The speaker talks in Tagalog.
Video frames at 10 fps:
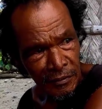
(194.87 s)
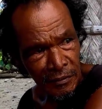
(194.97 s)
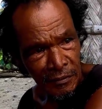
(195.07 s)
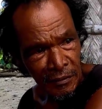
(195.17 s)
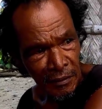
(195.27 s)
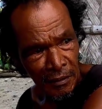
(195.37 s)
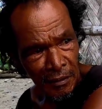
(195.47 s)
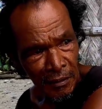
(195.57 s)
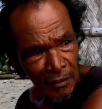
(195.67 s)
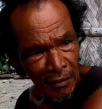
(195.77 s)
Hmm,
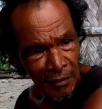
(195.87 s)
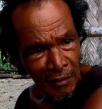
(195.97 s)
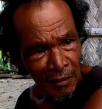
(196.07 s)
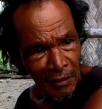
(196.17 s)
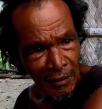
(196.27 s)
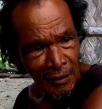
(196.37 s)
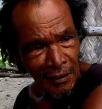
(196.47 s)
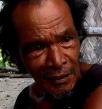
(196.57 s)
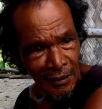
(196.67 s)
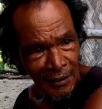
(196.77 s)
buti hindi po kinag-asawa
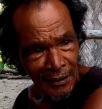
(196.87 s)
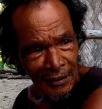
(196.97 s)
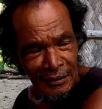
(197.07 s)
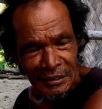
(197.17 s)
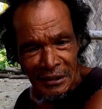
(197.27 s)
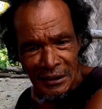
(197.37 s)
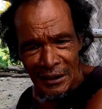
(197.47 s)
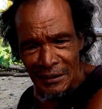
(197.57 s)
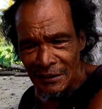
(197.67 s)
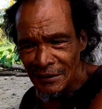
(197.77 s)
muli. Hindi
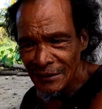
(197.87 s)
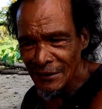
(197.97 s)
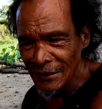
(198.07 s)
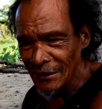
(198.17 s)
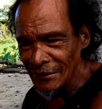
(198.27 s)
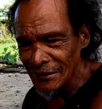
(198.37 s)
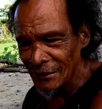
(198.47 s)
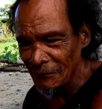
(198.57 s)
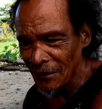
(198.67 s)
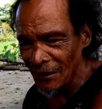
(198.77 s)
na.
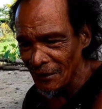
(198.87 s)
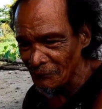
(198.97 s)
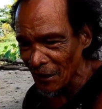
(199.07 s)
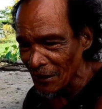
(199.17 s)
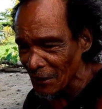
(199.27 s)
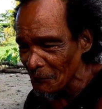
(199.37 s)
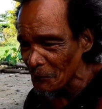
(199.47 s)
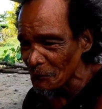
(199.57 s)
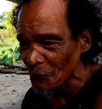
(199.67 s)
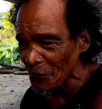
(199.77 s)
Kasi ma mahirap
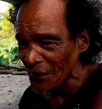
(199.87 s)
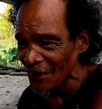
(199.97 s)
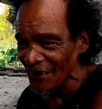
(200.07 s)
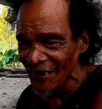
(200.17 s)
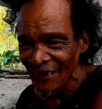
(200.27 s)
ang buhay.